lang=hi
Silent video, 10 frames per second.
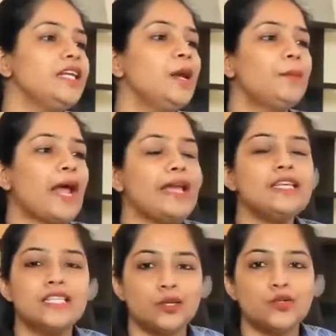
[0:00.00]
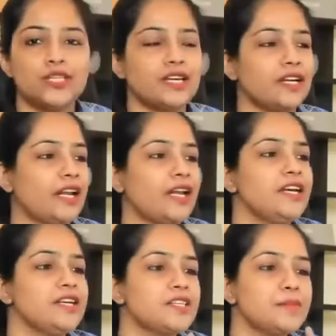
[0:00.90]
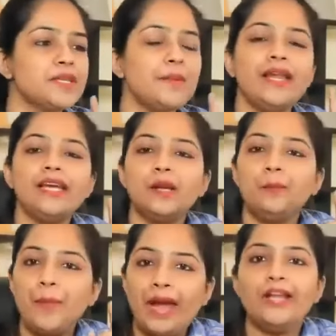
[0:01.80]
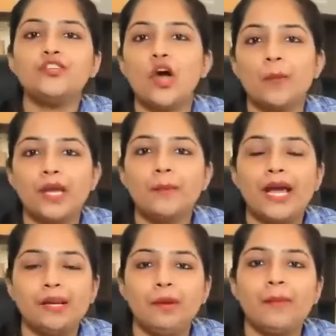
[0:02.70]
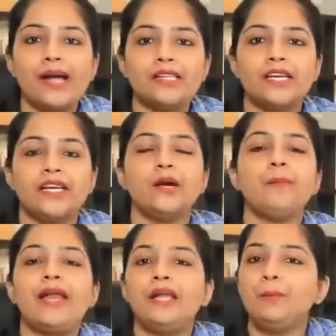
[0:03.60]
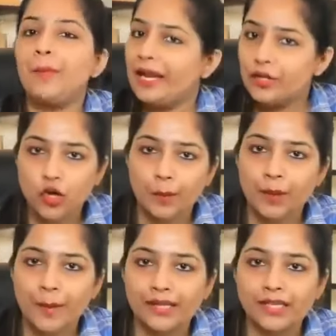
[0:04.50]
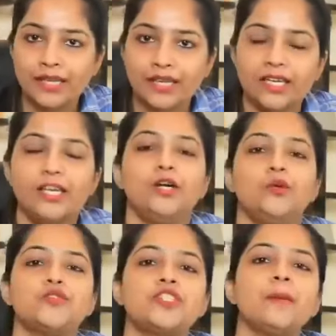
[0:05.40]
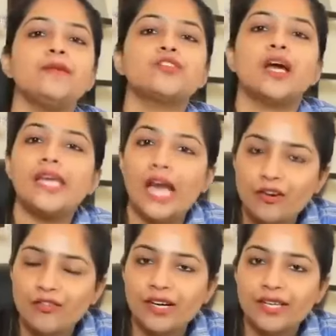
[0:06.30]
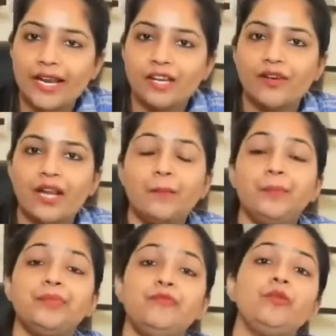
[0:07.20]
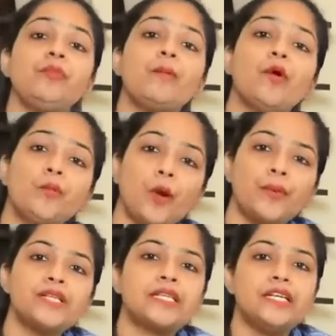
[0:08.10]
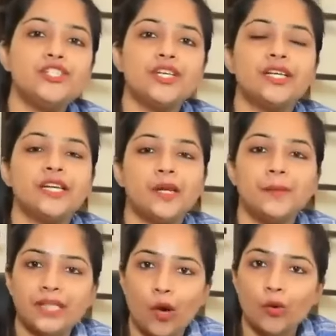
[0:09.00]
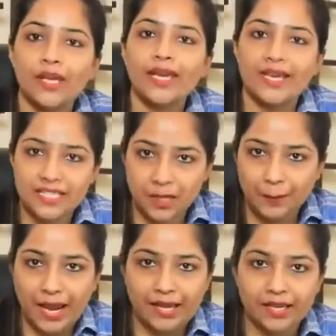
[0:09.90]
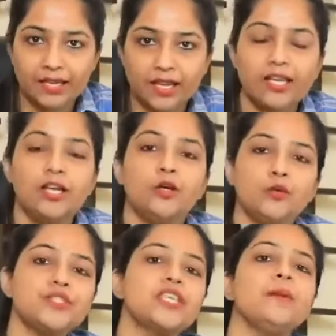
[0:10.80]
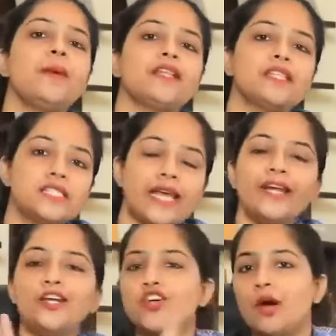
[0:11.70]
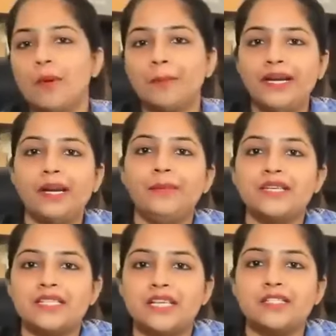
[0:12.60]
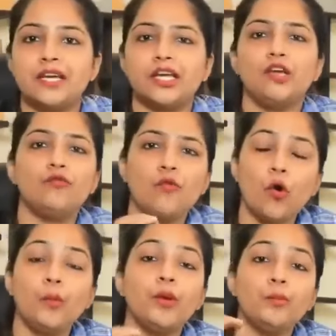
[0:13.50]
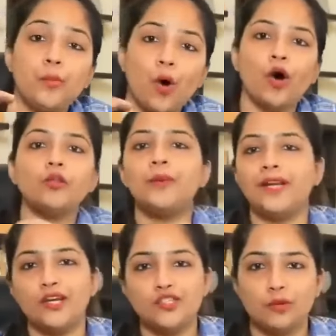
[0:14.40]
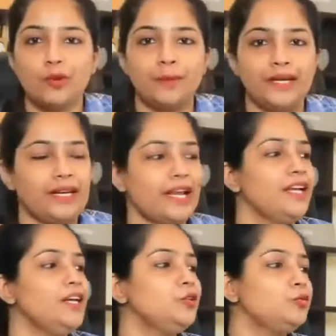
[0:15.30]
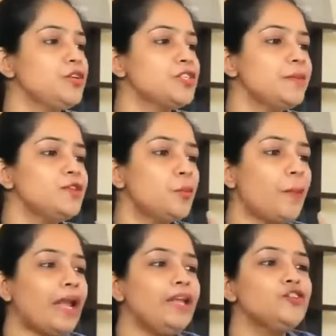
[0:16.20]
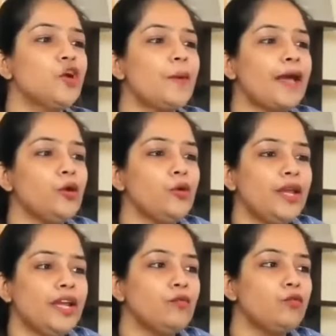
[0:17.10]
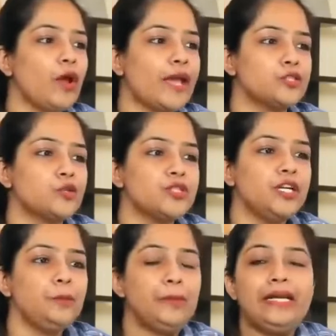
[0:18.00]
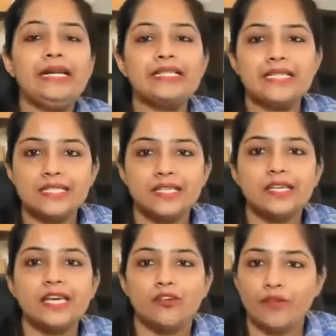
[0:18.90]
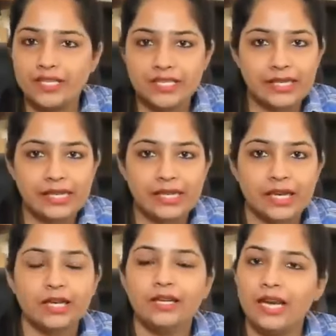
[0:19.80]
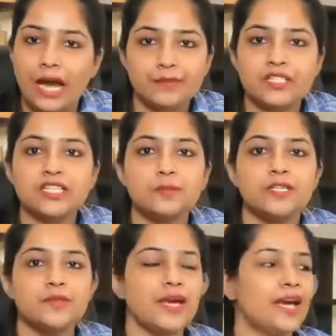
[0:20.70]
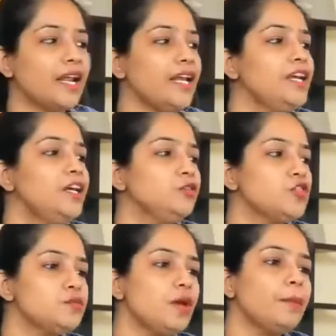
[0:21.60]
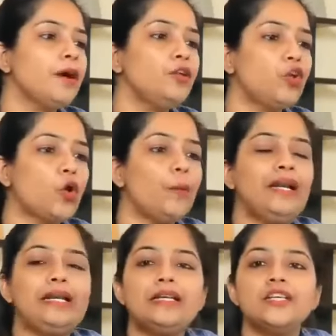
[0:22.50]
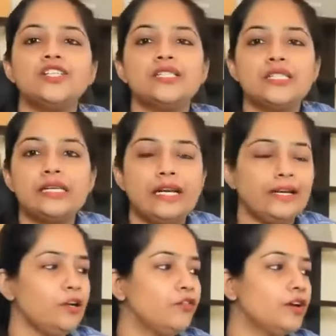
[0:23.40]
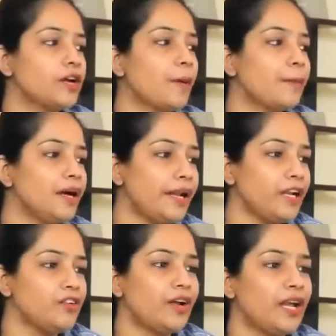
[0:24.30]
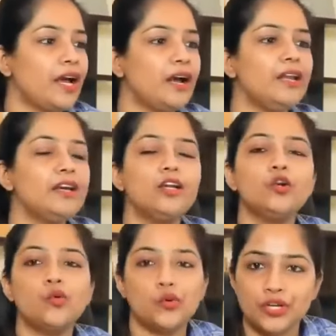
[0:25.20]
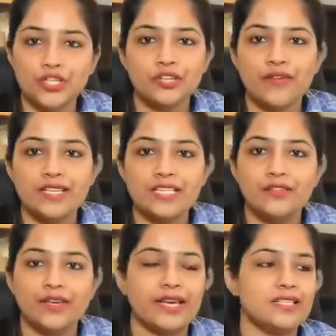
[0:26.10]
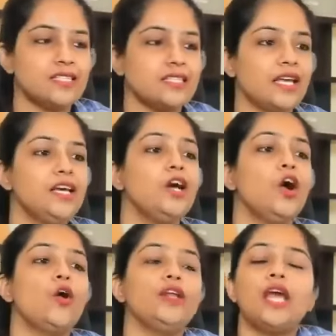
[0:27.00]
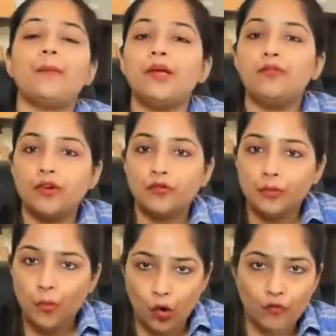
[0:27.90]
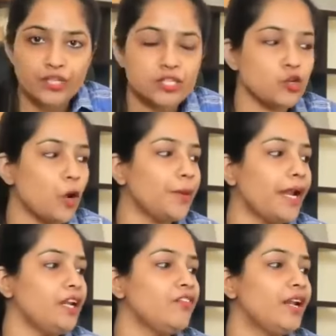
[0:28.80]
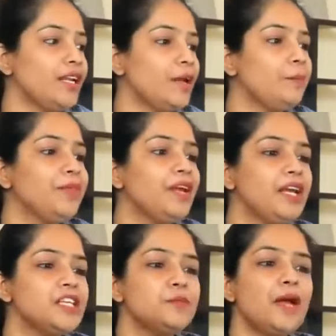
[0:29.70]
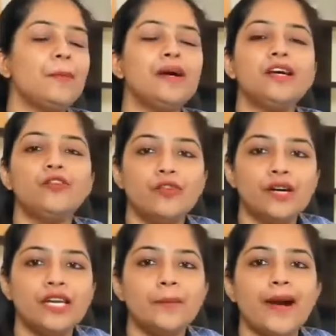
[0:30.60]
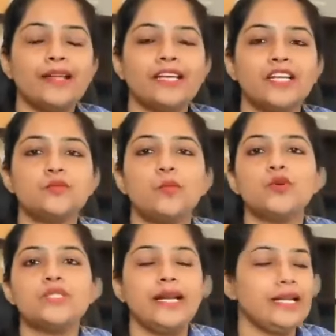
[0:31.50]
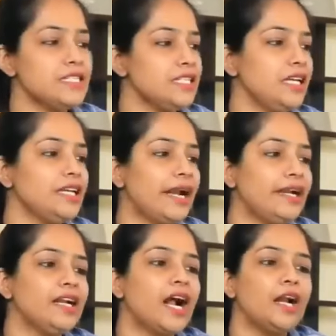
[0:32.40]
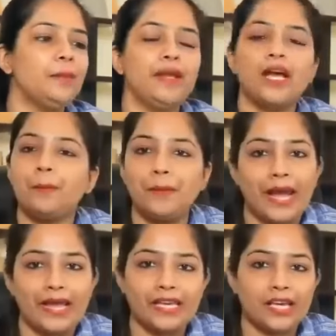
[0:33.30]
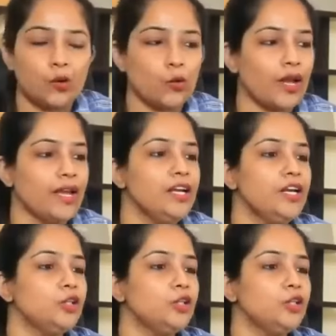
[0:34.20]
इसके लिए अप्लाई ज़रूर से करना है सबसे पहले अगर हम पहले जॉब के बारे में बात करें ना पहले हम पहले जॉब की बात करेंगे उसके बाद उसका क्या वर्क रहने वाला है फिर मैं आपको प्रॉपर स्क्रीन शेयर करके बताऊंगी कैसे अप्लाई करना है उसके बाद सेकंड जॉब अपडेट हम डिस्कस करेंगे वो भी बहुत बढ़िया जॉब अपडेट है तो इसमें जो पहली जॉब आई हुई है ना वो एसोसिएट प्री डिसीजनिंग के के लिए नाम से समझ में आ रहा है तो इसमें आपका डॉक्यूमेंटेशन से रिलेटेड वर्क आपका रहने वाला है अलग अलग लोकेशन वाइज ये वैकेंसीज हैं और ये आपकी वर्क फ्रॉम ऑफिस जॉब रहने वाली है इसमें आपका अगर वर्क की बात करें सपोज दैट किसी ने क्रेडिट कार्ड में अप्लाई किया हुआ है